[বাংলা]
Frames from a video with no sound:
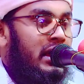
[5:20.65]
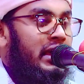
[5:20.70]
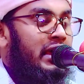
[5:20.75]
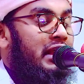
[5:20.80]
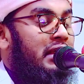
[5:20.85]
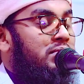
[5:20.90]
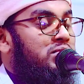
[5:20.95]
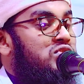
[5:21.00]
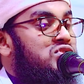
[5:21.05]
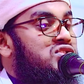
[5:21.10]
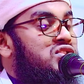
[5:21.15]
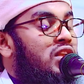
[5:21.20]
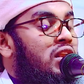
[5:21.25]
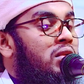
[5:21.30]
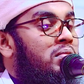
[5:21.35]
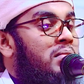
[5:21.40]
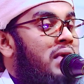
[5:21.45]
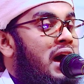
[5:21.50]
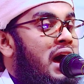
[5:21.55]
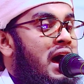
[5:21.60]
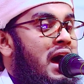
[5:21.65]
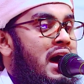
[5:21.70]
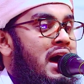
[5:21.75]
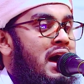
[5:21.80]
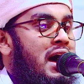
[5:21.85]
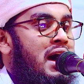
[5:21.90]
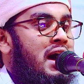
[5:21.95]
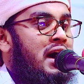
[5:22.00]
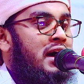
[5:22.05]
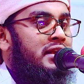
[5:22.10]
এরে
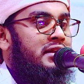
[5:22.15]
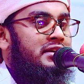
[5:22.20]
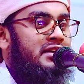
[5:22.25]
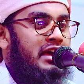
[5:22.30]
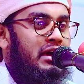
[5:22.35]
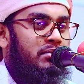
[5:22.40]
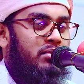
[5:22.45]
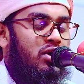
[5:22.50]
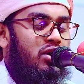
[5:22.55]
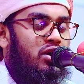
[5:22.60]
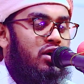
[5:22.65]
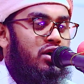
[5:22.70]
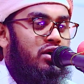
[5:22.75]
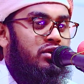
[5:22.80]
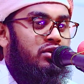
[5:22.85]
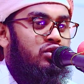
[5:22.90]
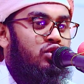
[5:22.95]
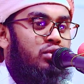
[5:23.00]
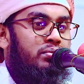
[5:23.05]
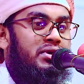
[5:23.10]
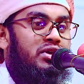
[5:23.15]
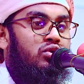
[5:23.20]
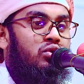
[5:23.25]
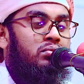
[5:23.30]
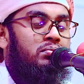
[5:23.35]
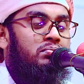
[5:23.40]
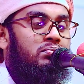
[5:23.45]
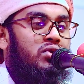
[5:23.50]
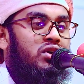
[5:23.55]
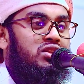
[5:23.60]
মুসলমান কেমন নবীর
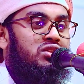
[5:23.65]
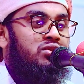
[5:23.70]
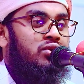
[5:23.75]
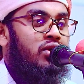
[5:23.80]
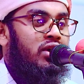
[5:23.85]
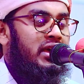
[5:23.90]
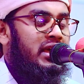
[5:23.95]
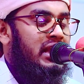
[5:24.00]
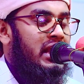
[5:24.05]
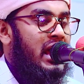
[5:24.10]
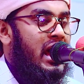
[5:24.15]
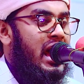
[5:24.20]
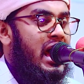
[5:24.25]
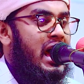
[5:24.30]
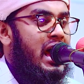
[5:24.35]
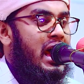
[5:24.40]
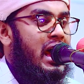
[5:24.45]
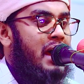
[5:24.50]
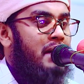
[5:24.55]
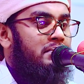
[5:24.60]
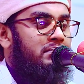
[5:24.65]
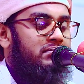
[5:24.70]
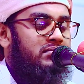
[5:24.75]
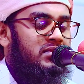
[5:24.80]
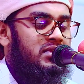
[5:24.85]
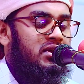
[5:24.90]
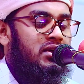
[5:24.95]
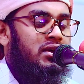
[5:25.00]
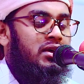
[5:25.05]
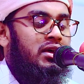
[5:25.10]
উম্মত হইলাম
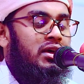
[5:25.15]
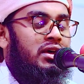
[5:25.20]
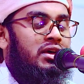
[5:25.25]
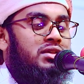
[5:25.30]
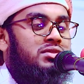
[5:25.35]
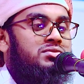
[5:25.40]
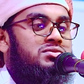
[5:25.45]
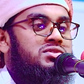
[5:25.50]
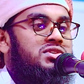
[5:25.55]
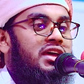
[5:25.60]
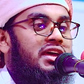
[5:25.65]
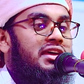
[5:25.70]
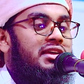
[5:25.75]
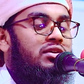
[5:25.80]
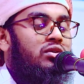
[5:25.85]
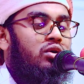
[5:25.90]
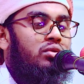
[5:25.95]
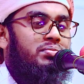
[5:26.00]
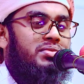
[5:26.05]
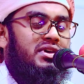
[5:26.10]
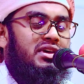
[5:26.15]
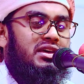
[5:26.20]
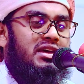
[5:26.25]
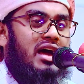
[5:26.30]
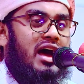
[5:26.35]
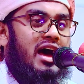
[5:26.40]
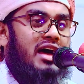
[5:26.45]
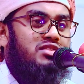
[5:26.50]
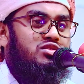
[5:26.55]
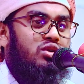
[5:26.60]
যেই নবী
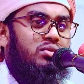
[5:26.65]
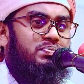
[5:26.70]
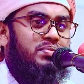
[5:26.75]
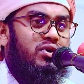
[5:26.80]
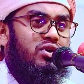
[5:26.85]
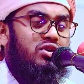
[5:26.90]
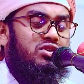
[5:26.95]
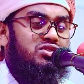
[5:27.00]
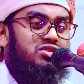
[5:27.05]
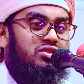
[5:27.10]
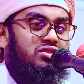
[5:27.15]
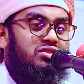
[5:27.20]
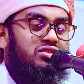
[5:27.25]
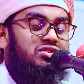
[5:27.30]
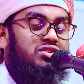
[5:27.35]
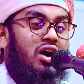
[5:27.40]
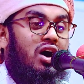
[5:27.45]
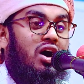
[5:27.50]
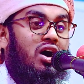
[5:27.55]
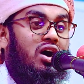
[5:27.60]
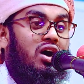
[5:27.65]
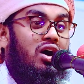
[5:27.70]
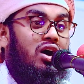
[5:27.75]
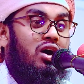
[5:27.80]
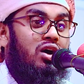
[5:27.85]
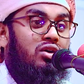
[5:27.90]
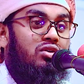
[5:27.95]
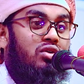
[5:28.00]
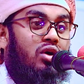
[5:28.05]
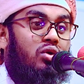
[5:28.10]
আজ পর্যন্ত
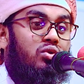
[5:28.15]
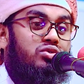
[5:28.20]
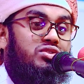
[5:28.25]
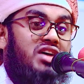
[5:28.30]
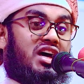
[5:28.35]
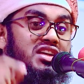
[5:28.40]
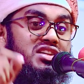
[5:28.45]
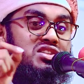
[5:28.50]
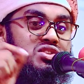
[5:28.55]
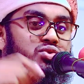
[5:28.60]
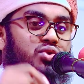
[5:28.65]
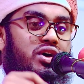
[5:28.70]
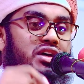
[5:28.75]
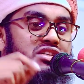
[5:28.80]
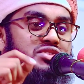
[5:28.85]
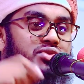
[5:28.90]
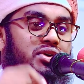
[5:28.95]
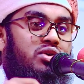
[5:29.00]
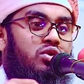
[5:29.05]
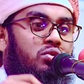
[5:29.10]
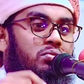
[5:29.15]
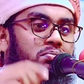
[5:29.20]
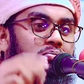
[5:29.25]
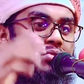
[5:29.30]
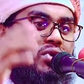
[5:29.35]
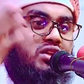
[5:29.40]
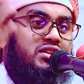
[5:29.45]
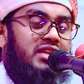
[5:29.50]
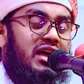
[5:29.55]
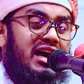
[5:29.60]
রোজায় শুয়ে শুয়ে
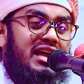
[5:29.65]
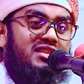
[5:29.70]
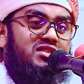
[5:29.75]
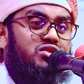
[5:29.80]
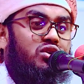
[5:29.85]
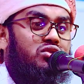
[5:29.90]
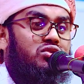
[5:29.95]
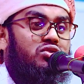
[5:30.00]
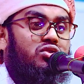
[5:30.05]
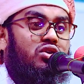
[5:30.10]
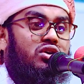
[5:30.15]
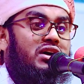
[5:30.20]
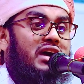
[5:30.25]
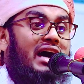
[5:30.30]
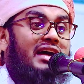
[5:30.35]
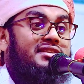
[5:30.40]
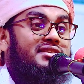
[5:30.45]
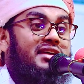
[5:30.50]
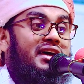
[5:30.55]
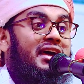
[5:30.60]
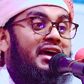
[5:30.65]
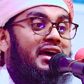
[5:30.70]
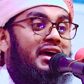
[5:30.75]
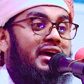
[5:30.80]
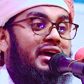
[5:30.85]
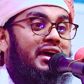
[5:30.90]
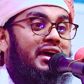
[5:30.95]
উম্মতের জন্য কাঁদে